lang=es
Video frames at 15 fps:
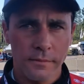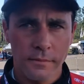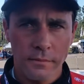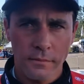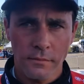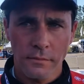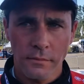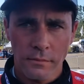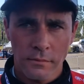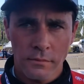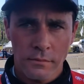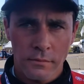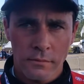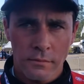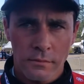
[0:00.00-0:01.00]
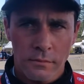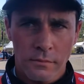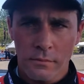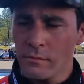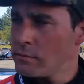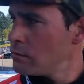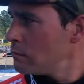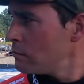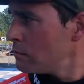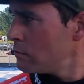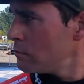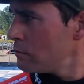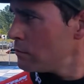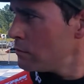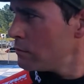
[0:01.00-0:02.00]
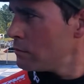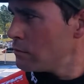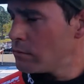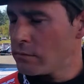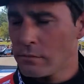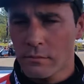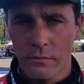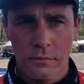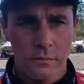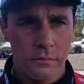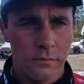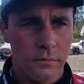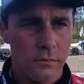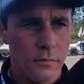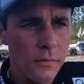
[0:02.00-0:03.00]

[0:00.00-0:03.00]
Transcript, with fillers: Pensando en mañana, ¿algún cambio que quieras hacer en el Torino?